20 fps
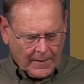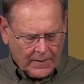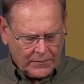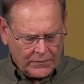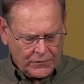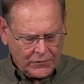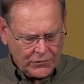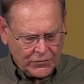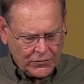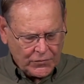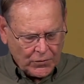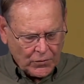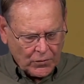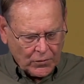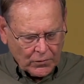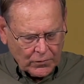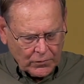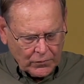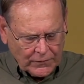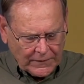ce
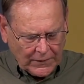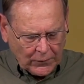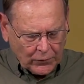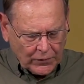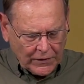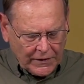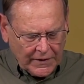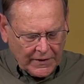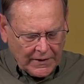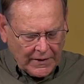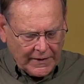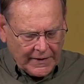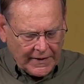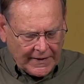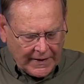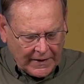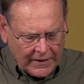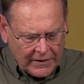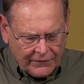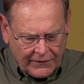sont, nous allons lire là des
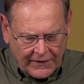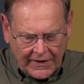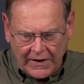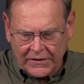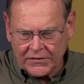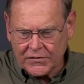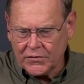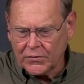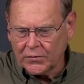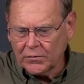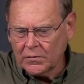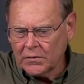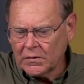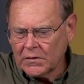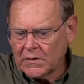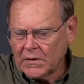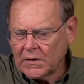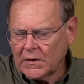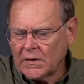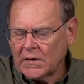qualifications,
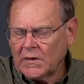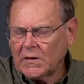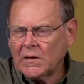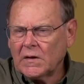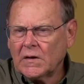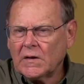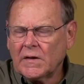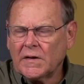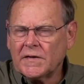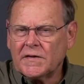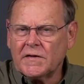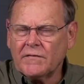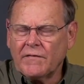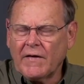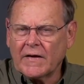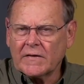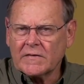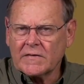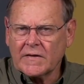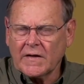des
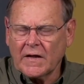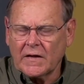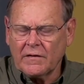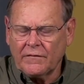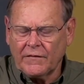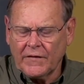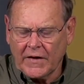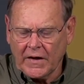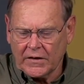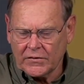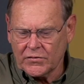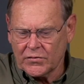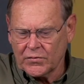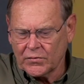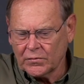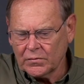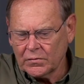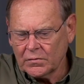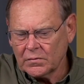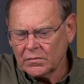diverses
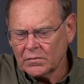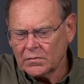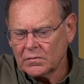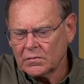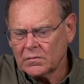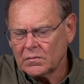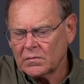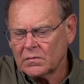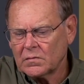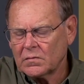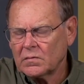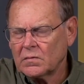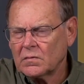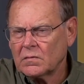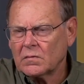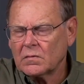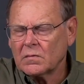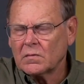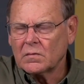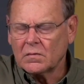qualifications
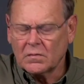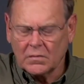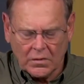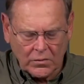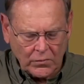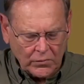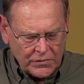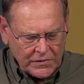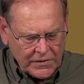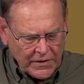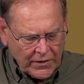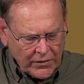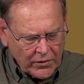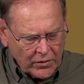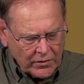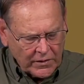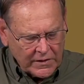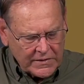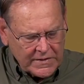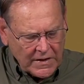
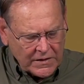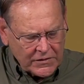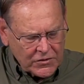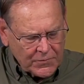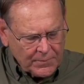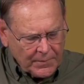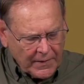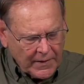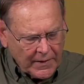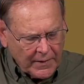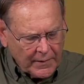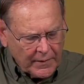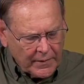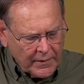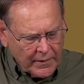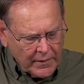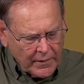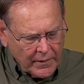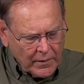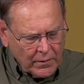concernant les aspects
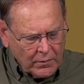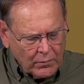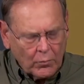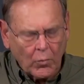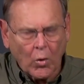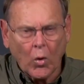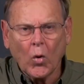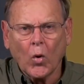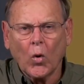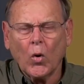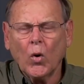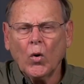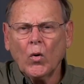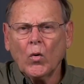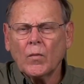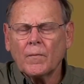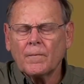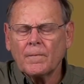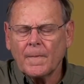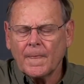
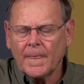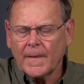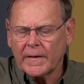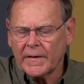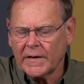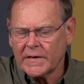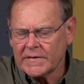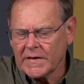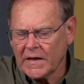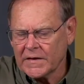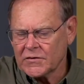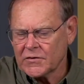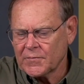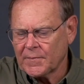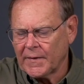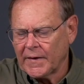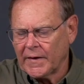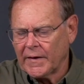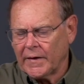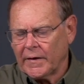moraux, les
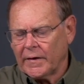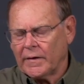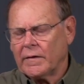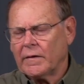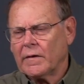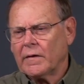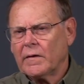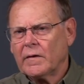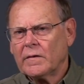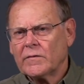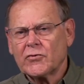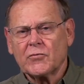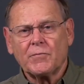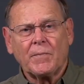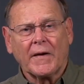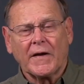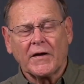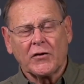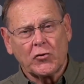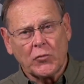aspects
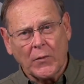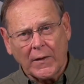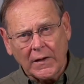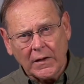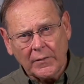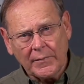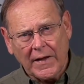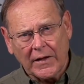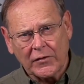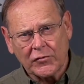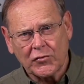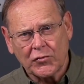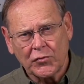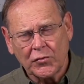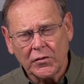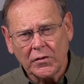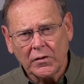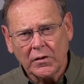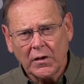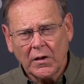spirituels bien
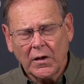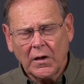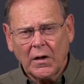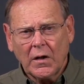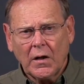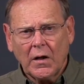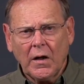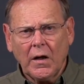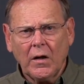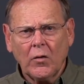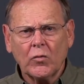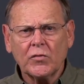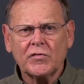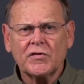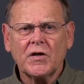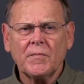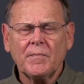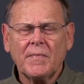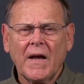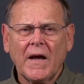sûr, et
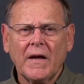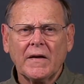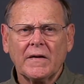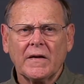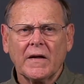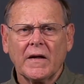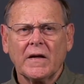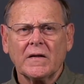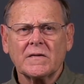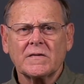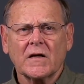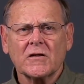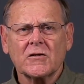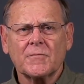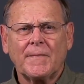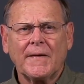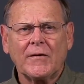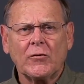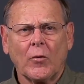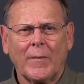aussi bien des
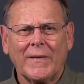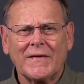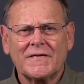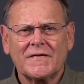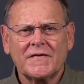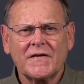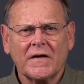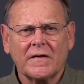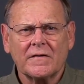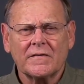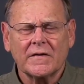aspects domestiques,